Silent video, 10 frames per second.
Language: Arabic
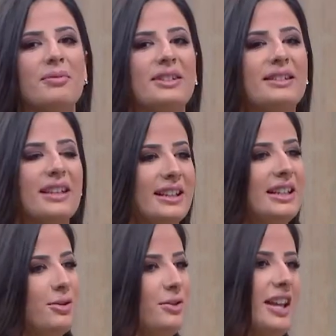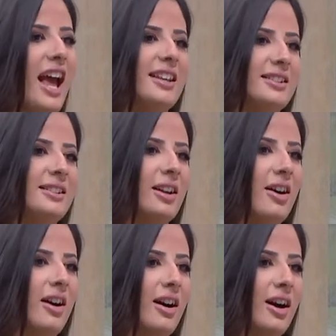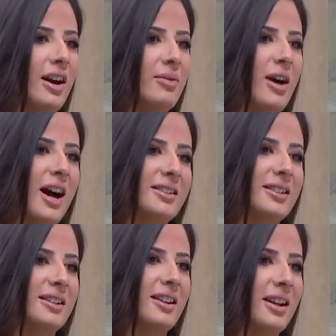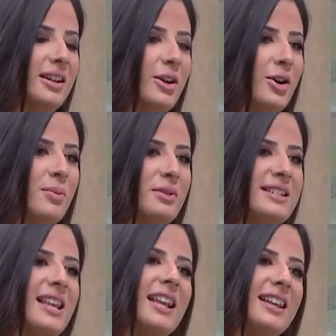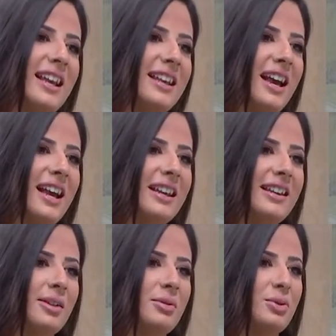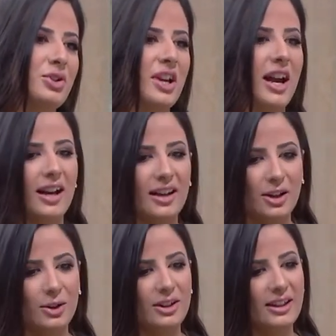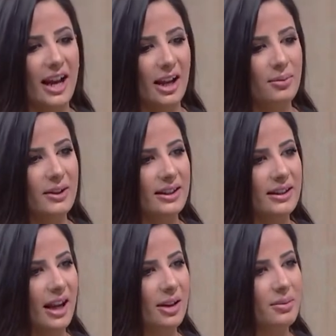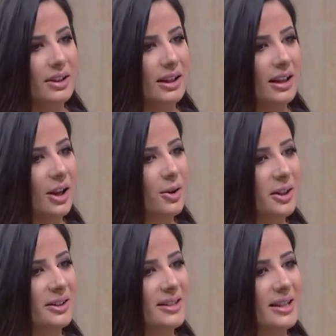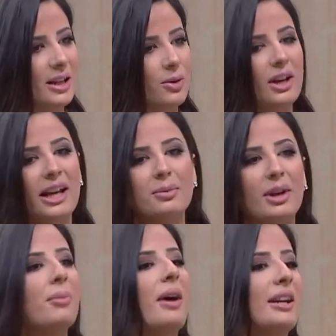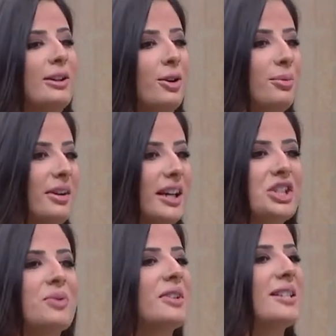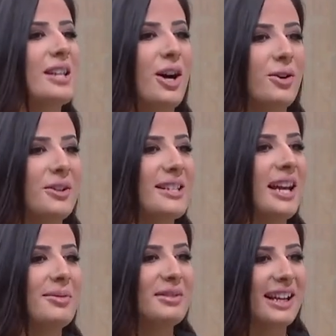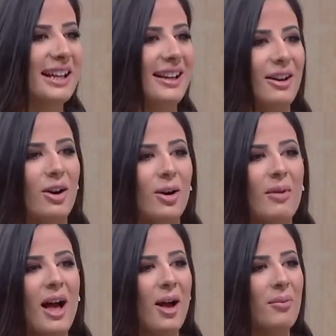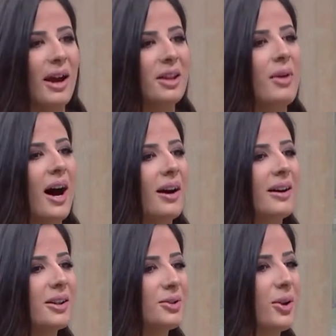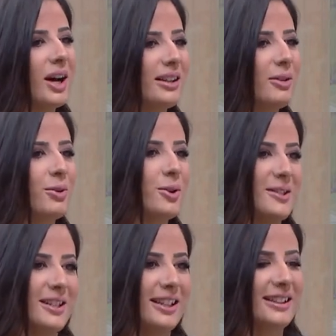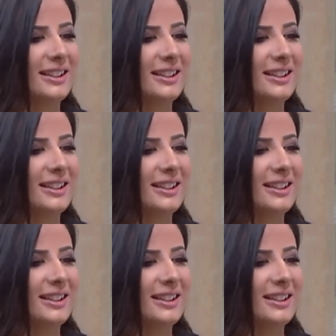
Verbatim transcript: بدي تحكي لي في نهايه اللقاء أه، مع حضرتك اليوم رساله هيك اخيره بتوجهها لكل اللاعبين لاعبي كره السله وكل حدا بيحب هاي اللعبه ايش بتنصحه رساله منك لهم بعد ما حققتوا هذا الفوز يعني